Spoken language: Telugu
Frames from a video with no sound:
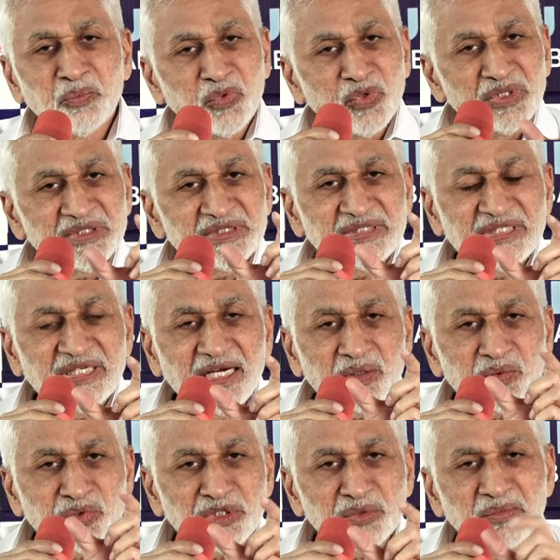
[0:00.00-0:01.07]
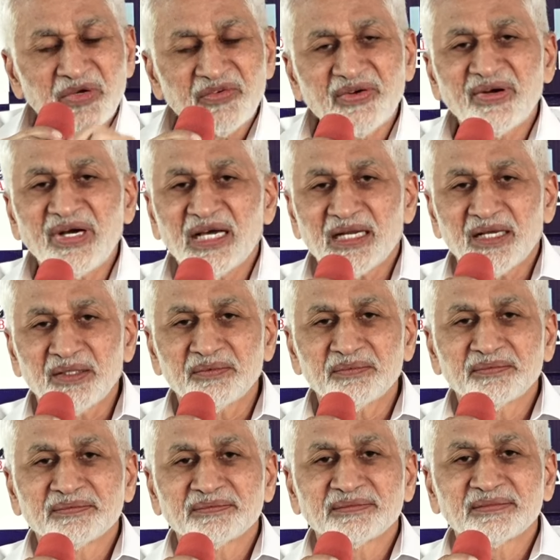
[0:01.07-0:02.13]
పూర్తిగా కుటుంబ వ్యవహారాలు
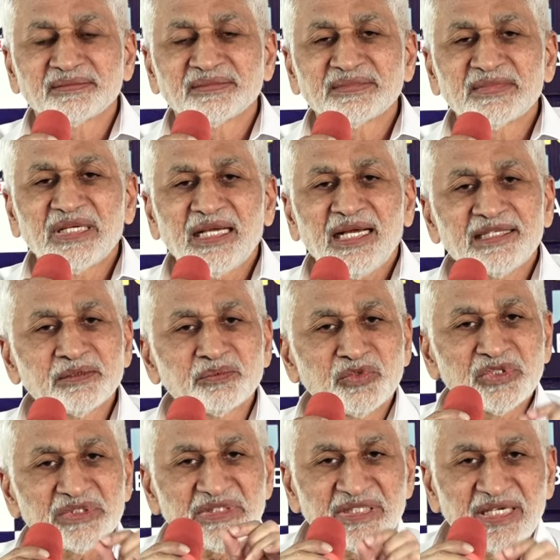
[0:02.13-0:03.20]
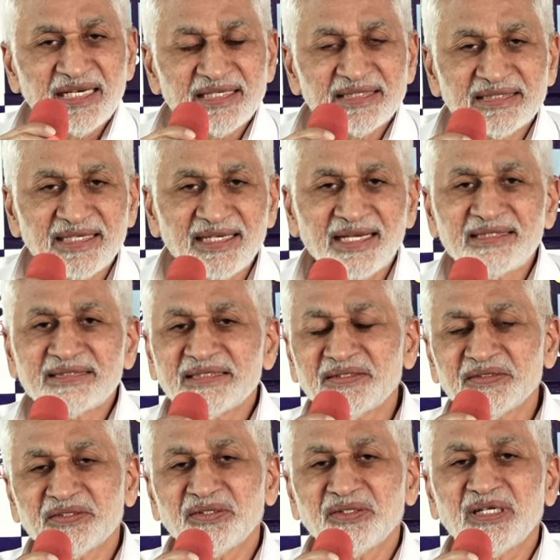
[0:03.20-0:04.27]
అది మూర్తి గారికి తెలియాల్సిన
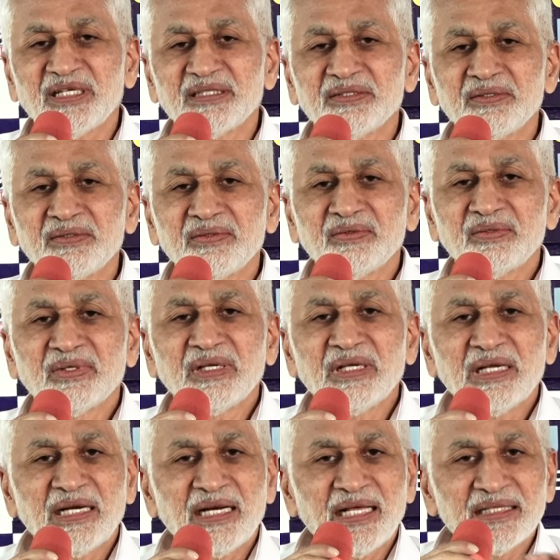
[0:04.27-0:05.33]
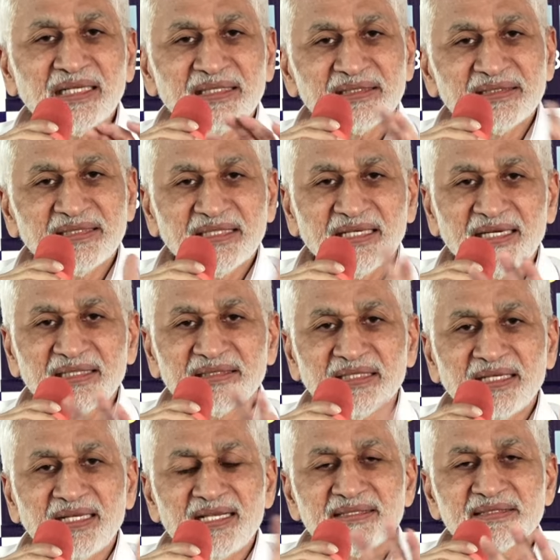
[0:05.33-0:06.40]
అవసరం లేదు రాధాకృష్ణ గారికి
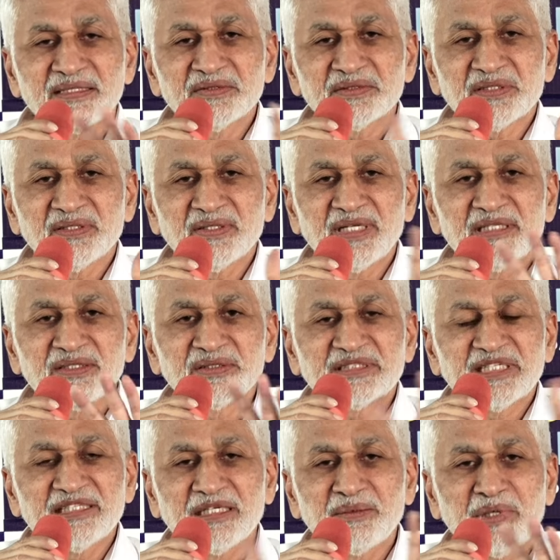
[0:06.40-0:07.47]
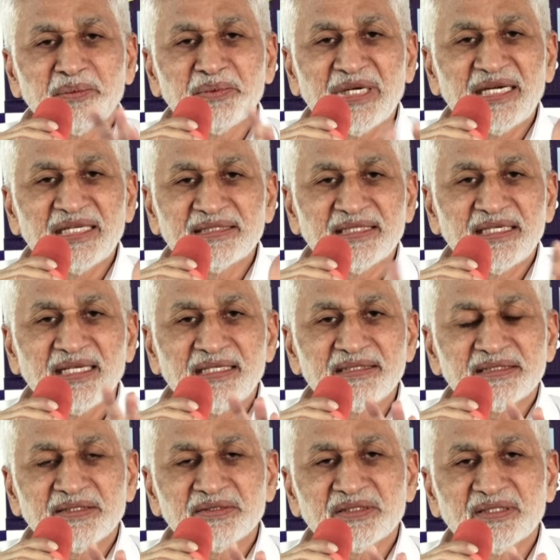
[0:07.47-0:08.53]
తెలియాల్సిన అవసరం లేదు చంద్రబాబు నాయుడికి
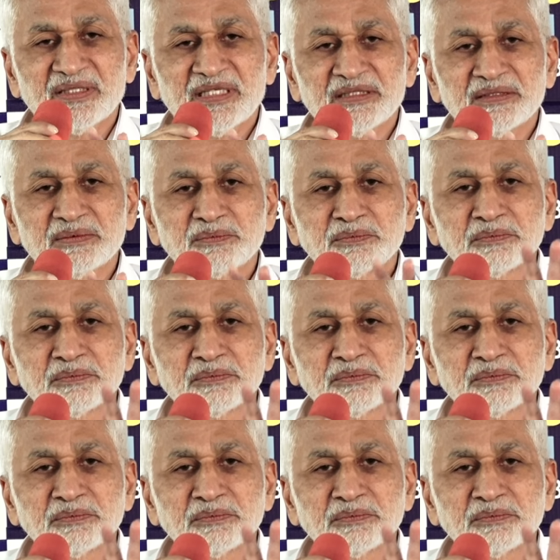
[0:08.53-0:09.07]
తెలియాల్సిన అవసరం లేదు